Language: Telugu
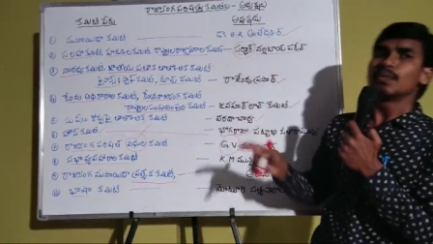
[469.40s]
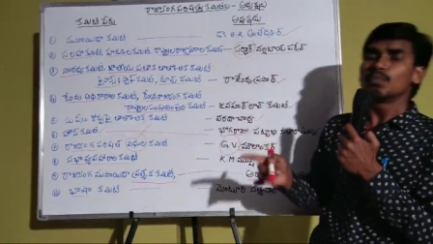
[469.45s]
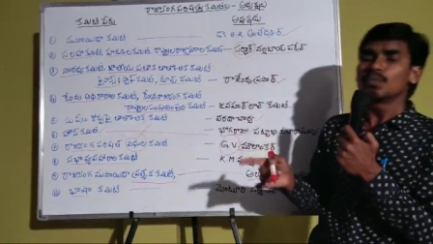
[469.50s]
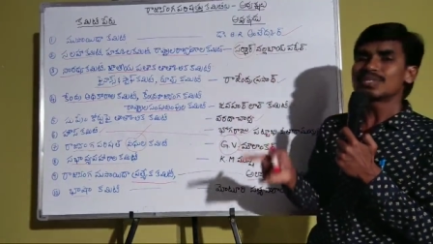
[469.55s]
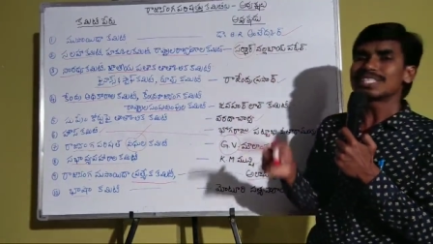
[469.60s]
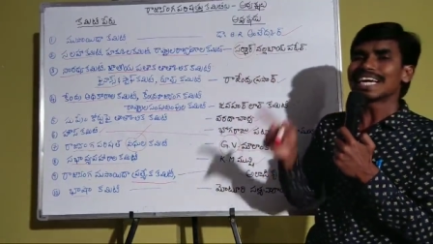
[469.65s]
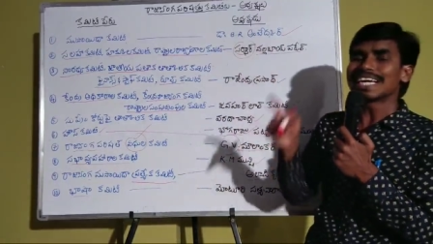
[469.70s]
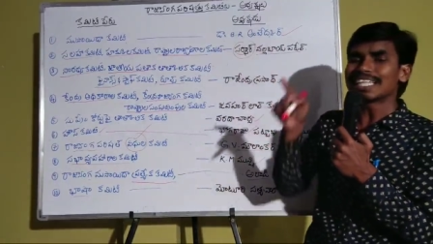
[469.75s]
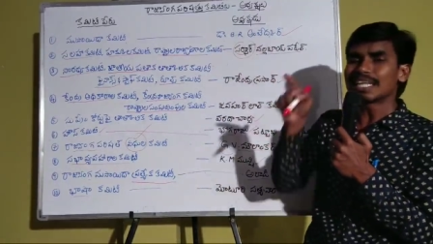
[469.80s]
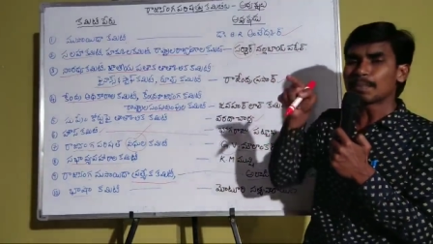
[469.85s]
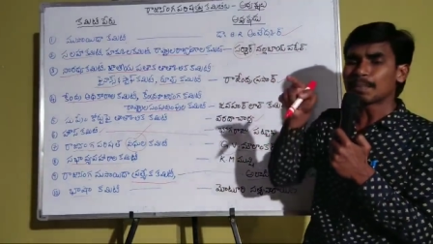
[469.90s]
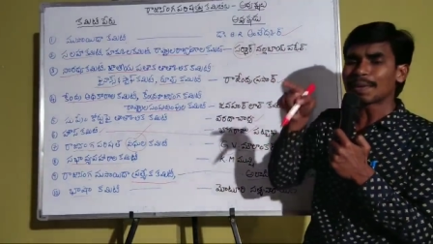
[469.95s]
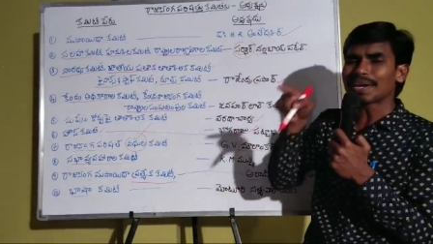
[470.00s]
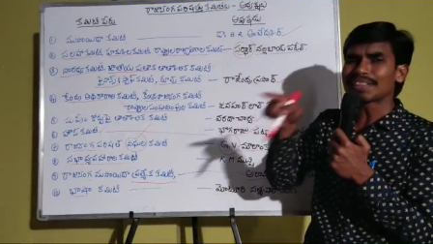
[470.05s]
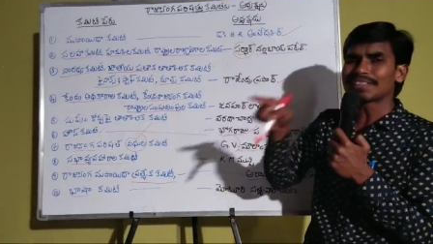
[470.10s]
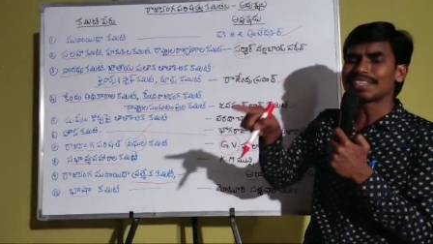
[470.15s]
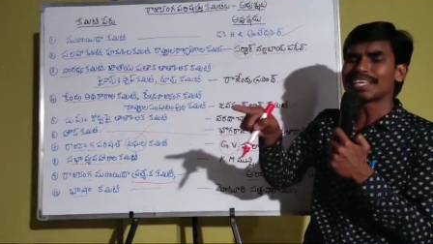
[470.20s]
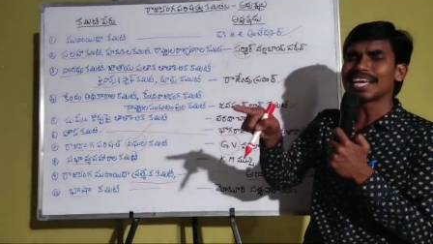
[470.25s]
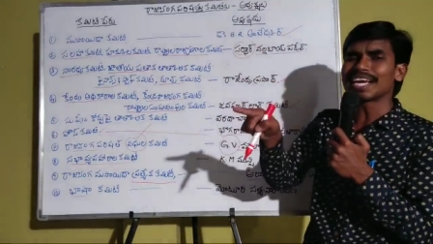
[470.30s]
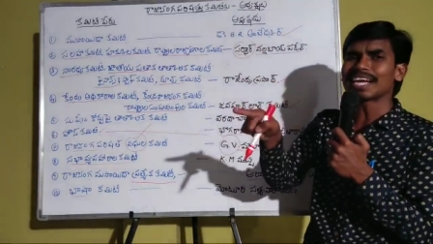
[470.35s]
ముసాయిదా
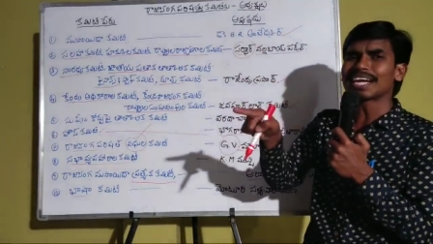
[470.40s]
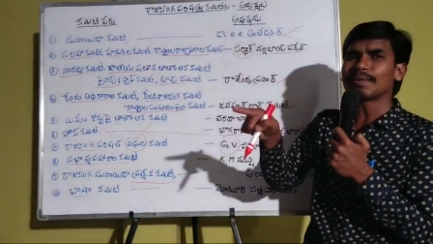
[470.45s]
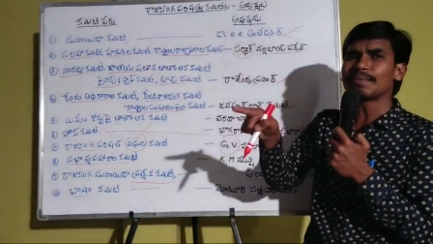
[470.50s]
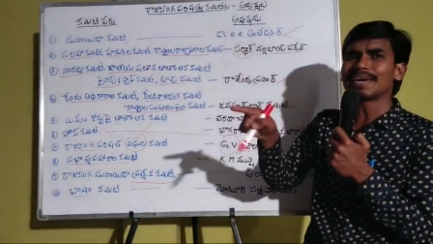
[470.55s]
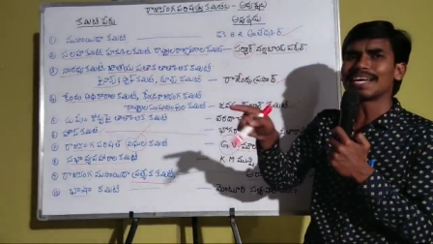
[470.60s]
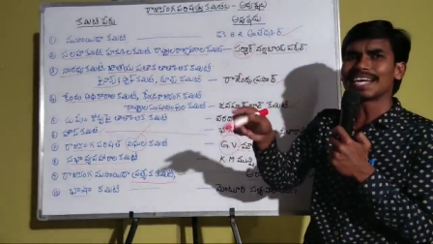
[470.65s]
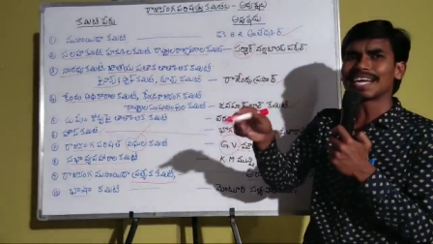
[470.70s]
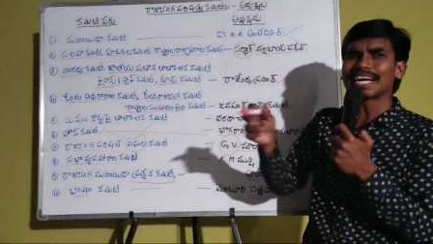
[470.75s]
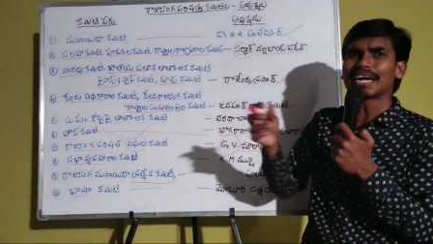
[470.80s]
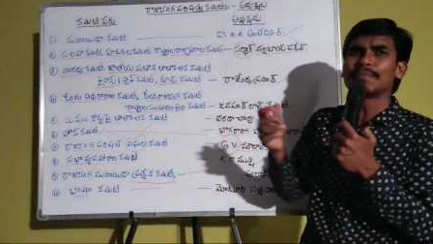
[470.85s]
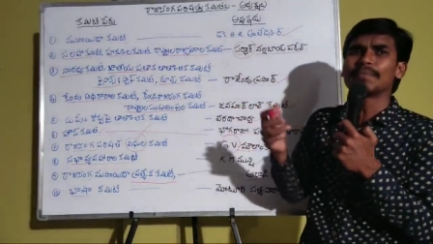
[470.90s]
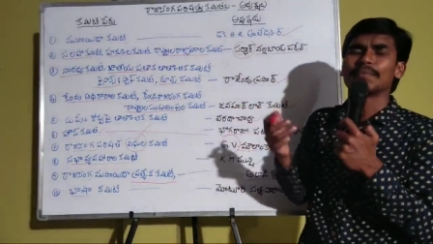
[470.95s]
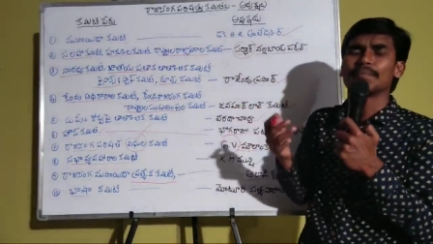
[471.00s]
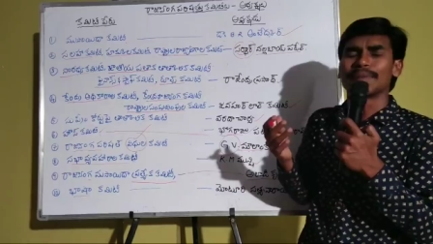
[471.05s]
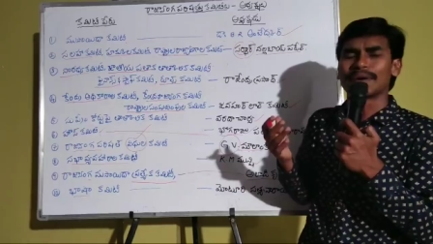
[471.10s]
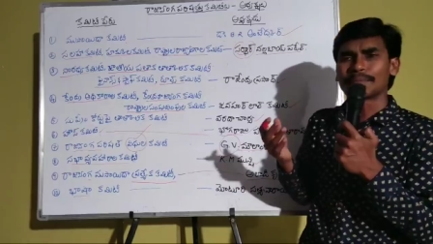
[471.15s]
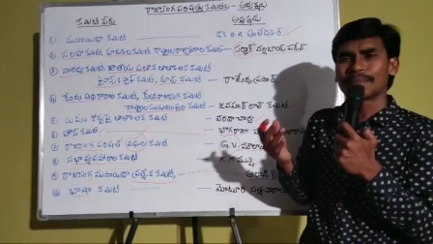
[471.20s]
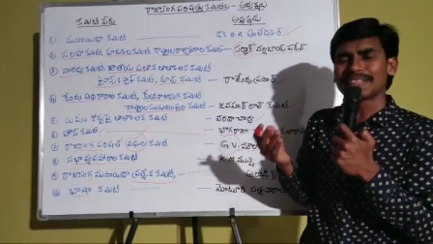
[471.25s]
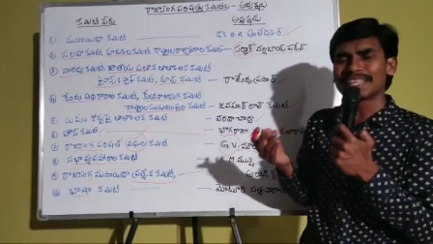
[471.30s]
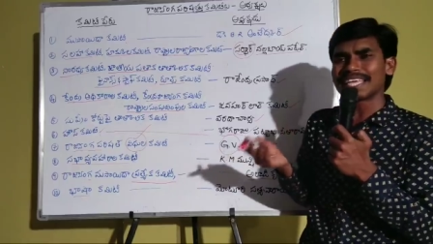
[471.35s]
ప్రత్యేకమైన కమిటీ
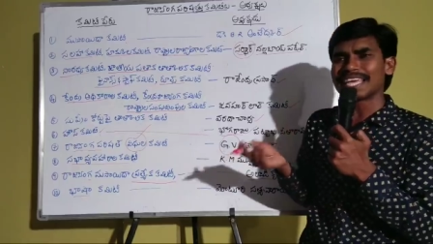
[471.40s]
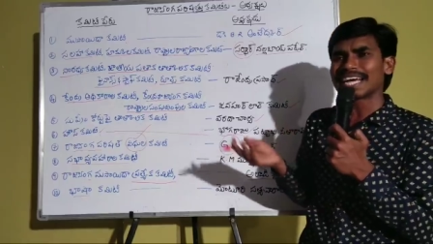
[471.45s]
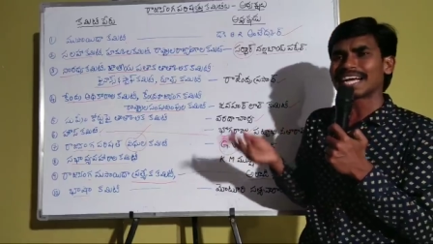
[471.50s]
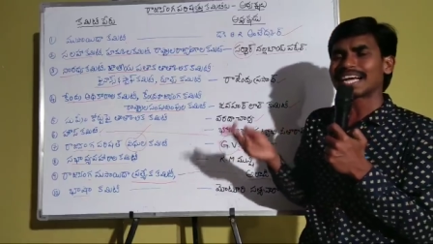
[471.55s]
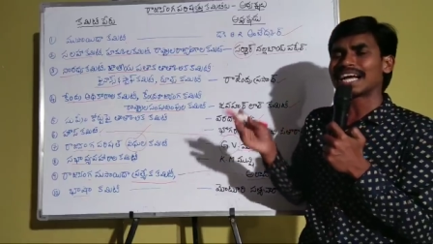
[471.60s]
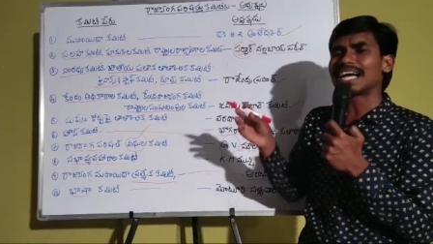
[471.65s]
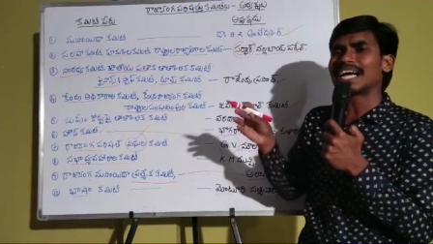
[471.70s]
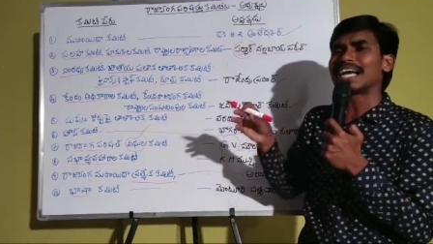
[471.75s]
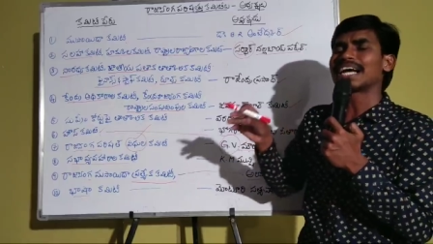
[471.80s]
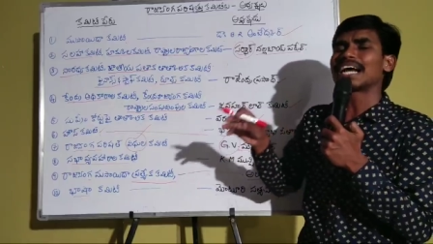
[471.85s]
మా ప్రత్యేక